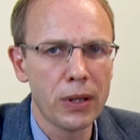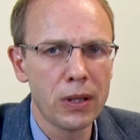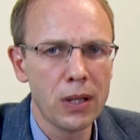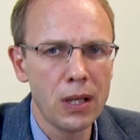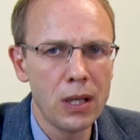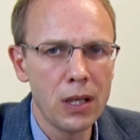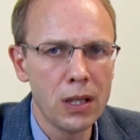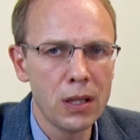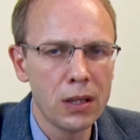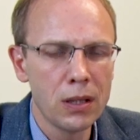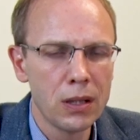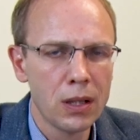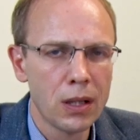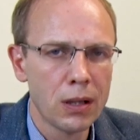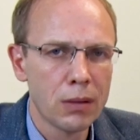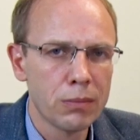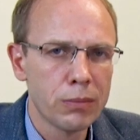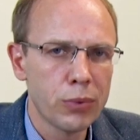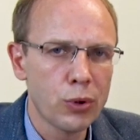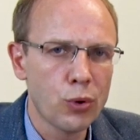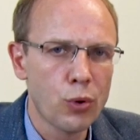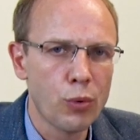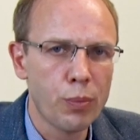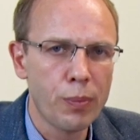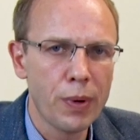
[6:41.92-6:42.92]
ней
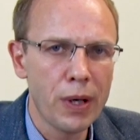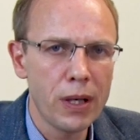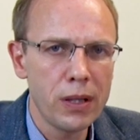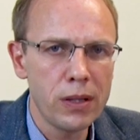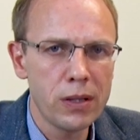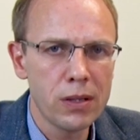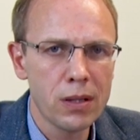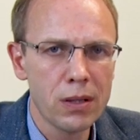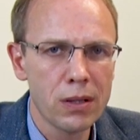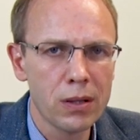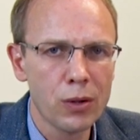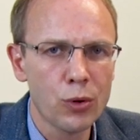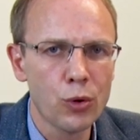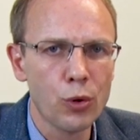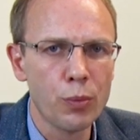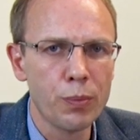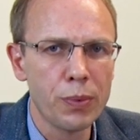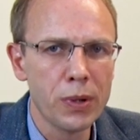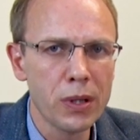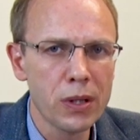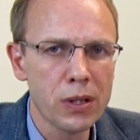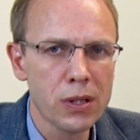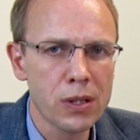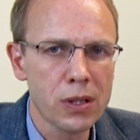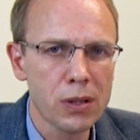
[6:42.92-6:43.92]
покупатель и
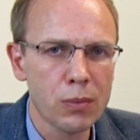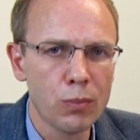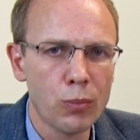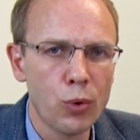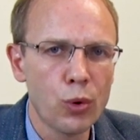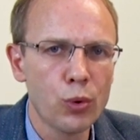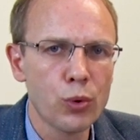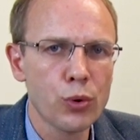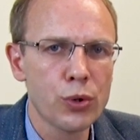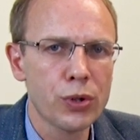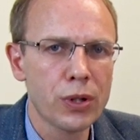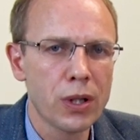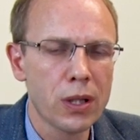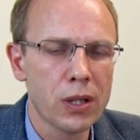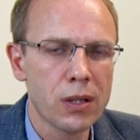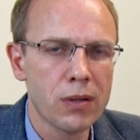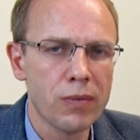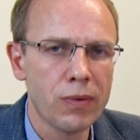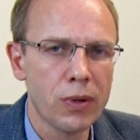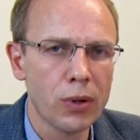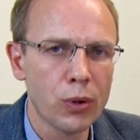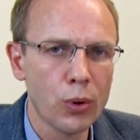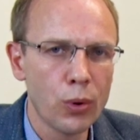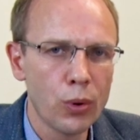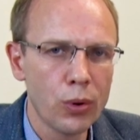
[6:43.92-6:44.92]
купец мог узнать
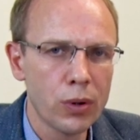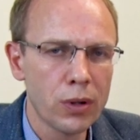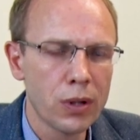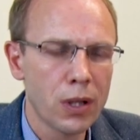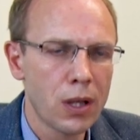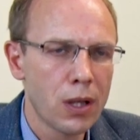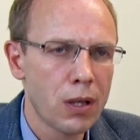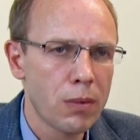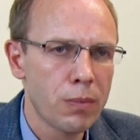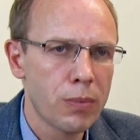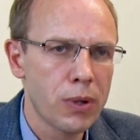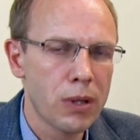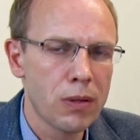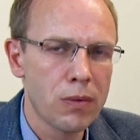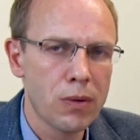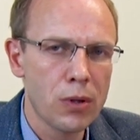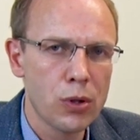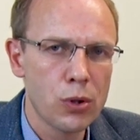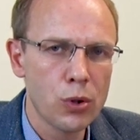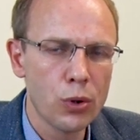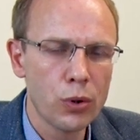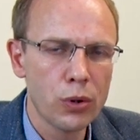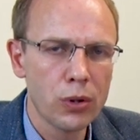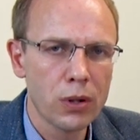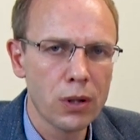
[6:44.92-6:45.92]
вино,
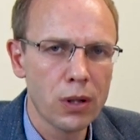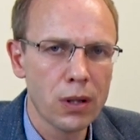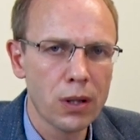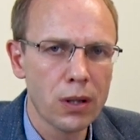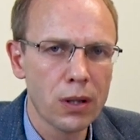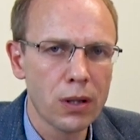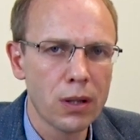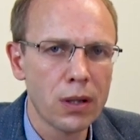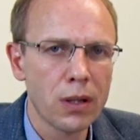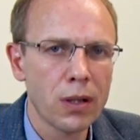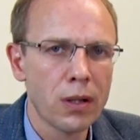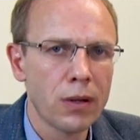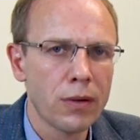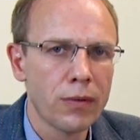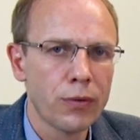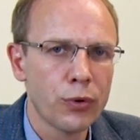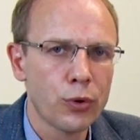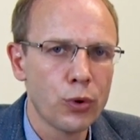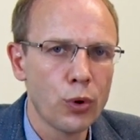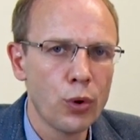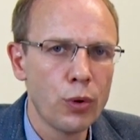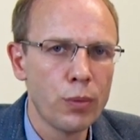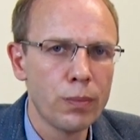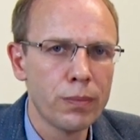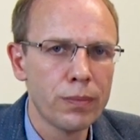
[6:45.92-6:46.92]
привезенное в
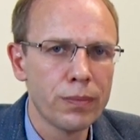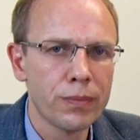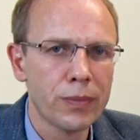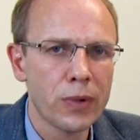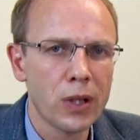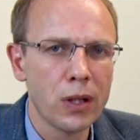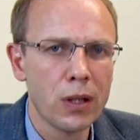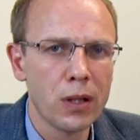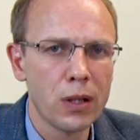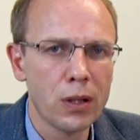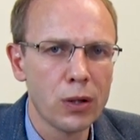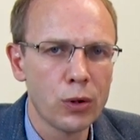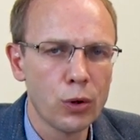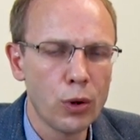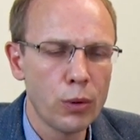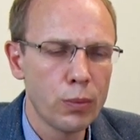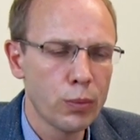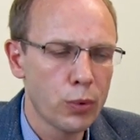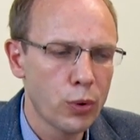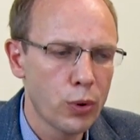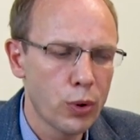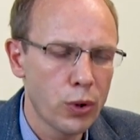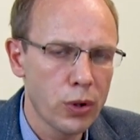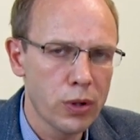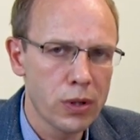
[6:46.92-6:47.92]
том или
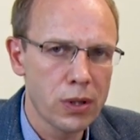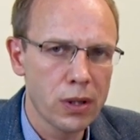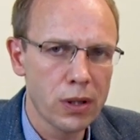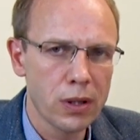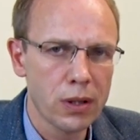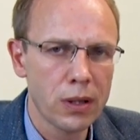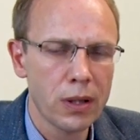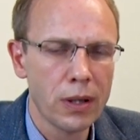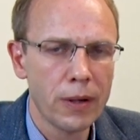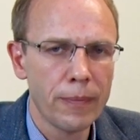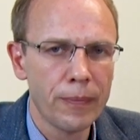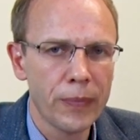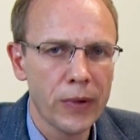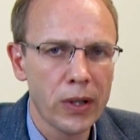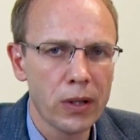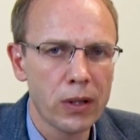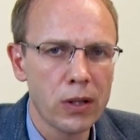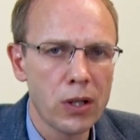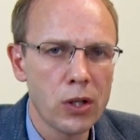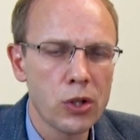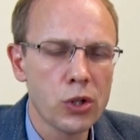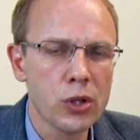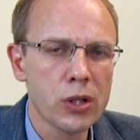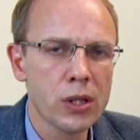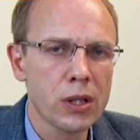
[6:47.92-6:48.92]
ином городе
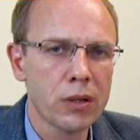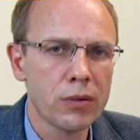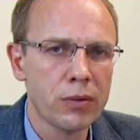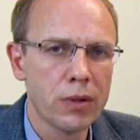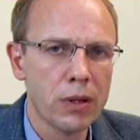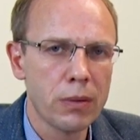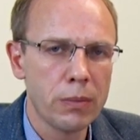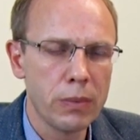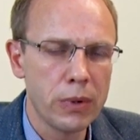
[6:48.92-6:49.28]
греческого